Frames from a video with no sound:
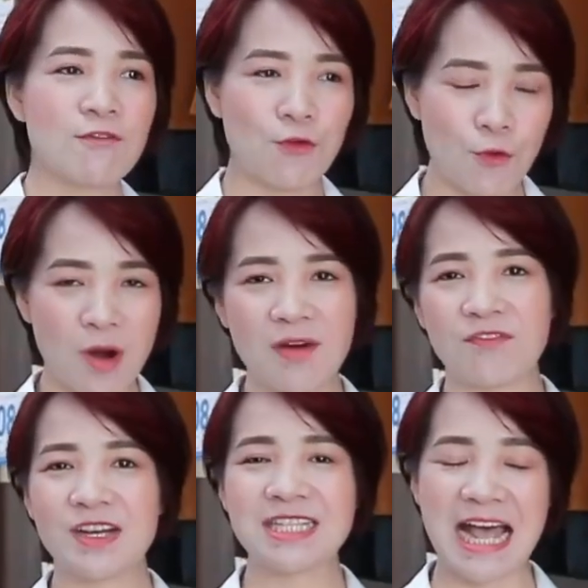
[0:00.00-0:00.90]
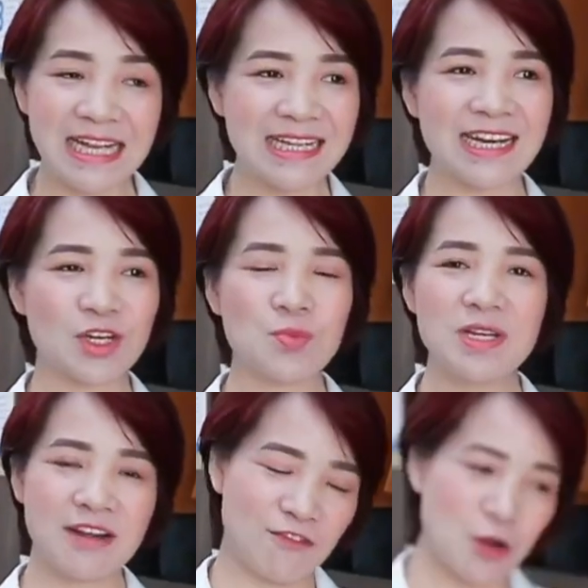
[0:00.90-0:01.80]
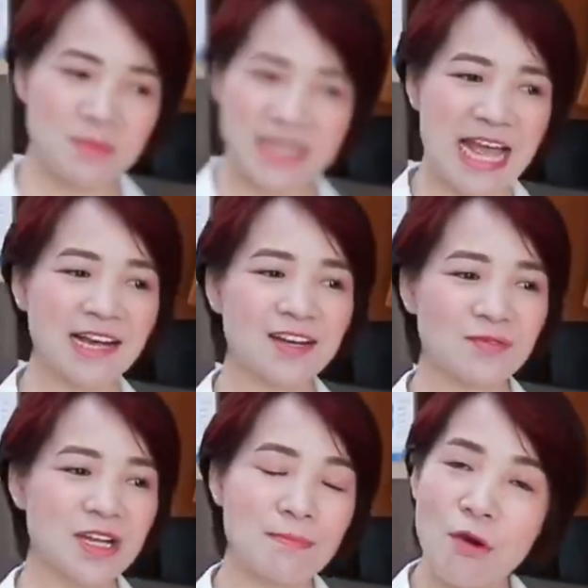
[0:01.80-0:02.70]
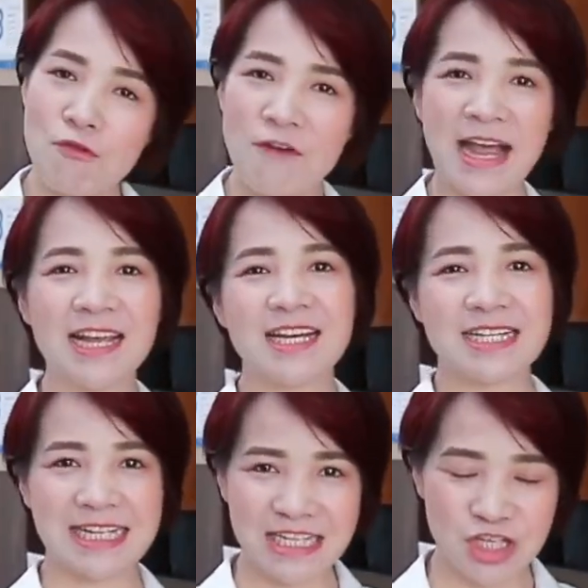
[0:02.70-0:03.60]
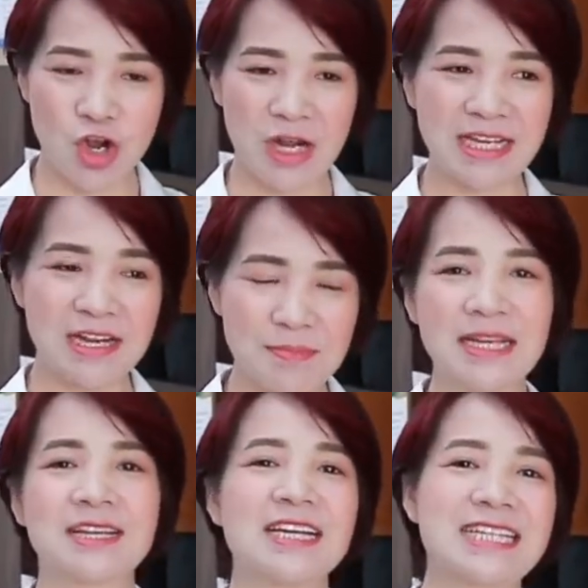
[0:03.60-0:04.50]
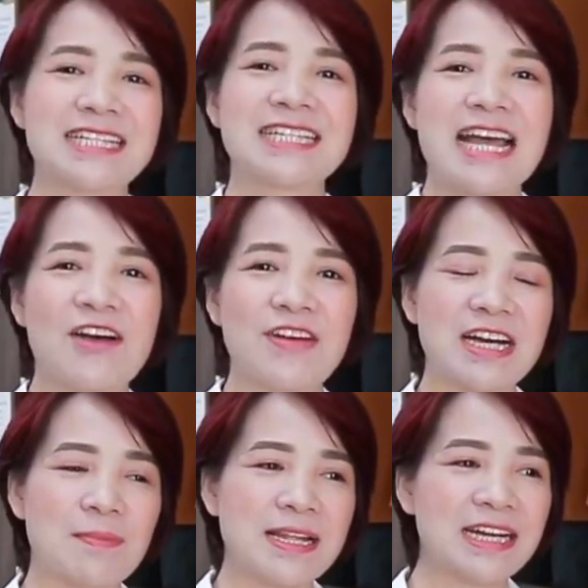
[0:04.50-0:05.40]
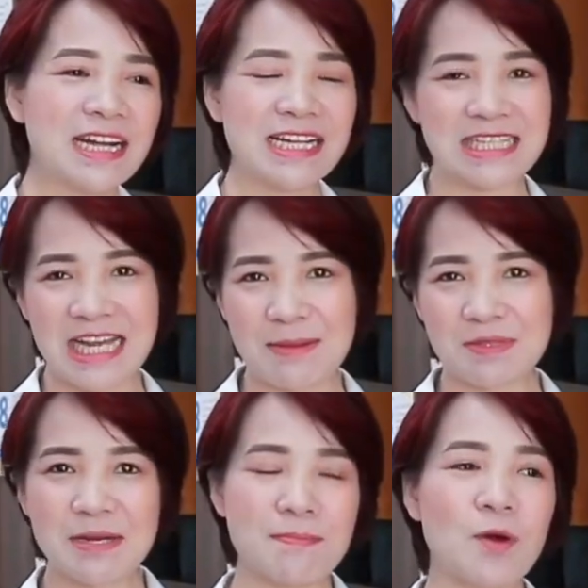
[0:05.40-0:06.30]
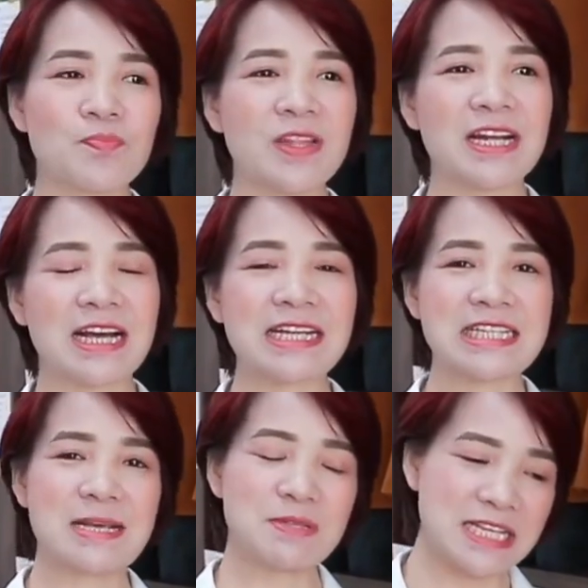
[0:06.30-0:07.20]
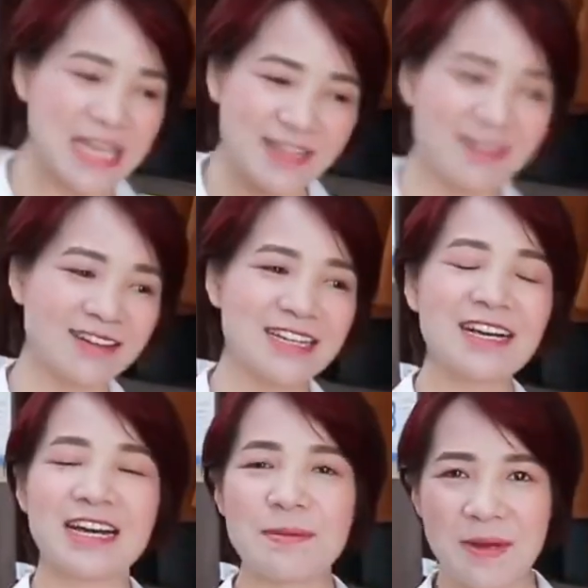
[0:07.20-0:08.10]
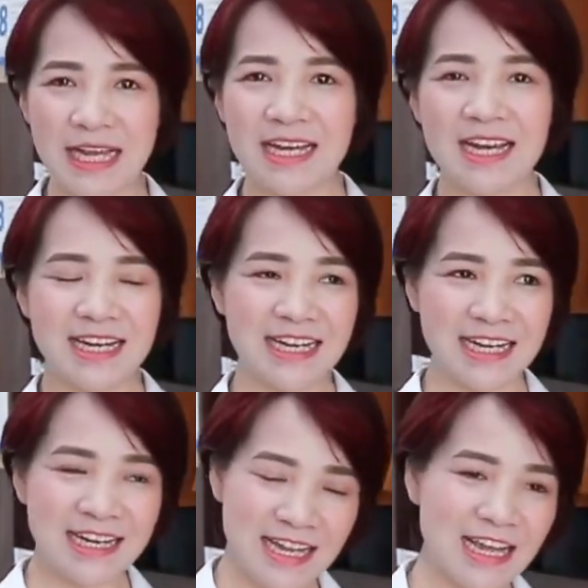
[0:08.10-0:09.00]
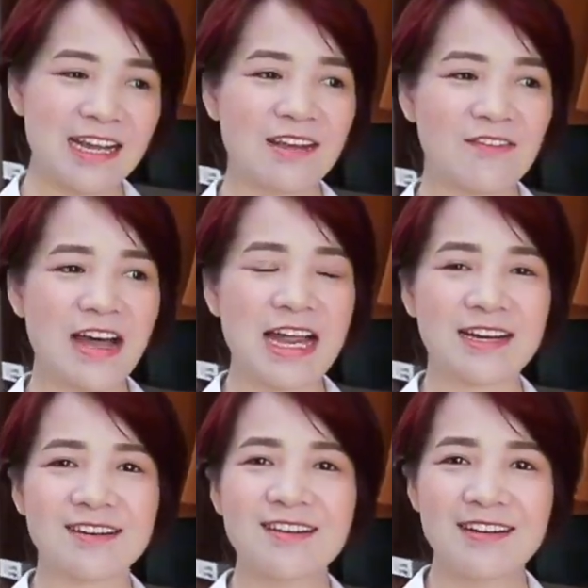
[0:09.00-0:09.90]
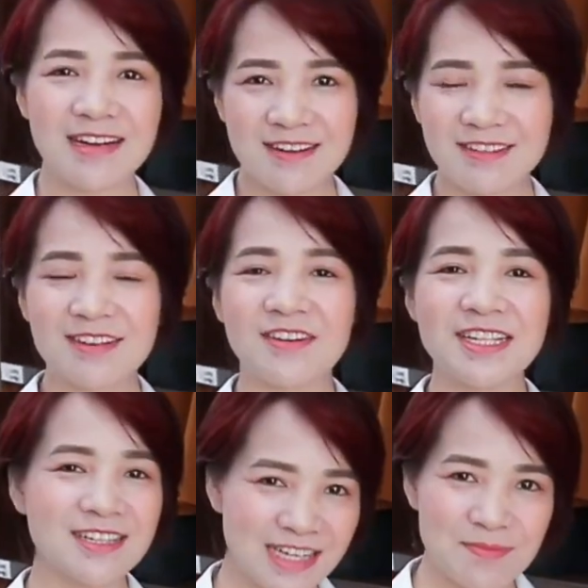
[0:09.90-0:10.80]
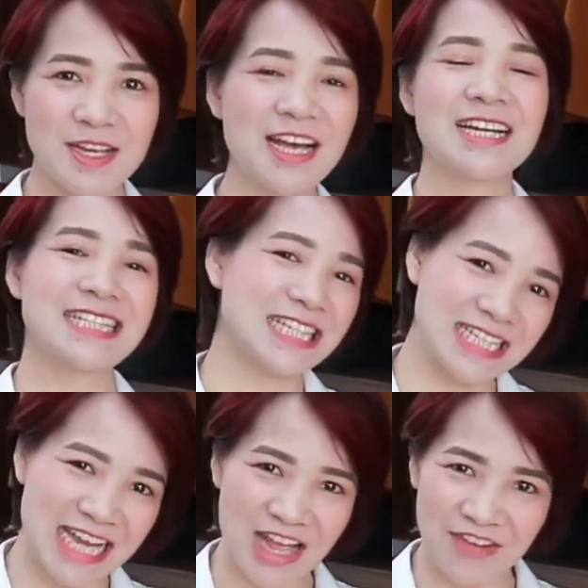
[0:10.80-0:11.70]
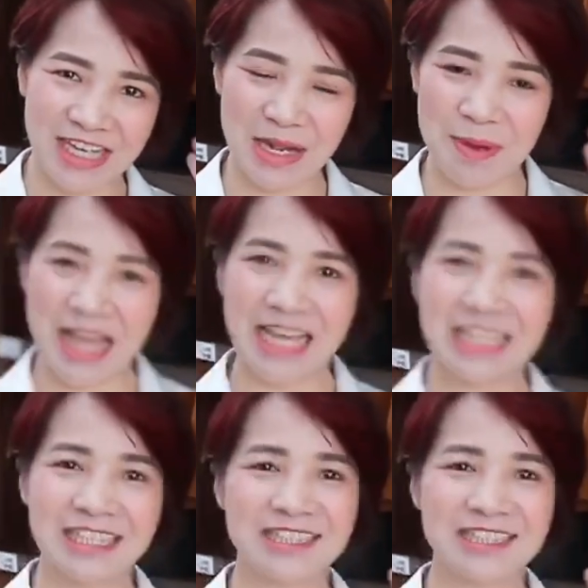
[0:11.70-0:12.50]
phù hợp với giá tiền cũng như là phong dáng cũng như là mẫu vải dành cho cá nhân mình. Xin chào và hẹn gặp lại tất cả anh chị em. Rất mong tất cả các anh chị em sẽ nhận được những clip này để liên hệ và được Lê Hương tư vấn trực tiếp nhé. Xin chào và hẹn gặp lại.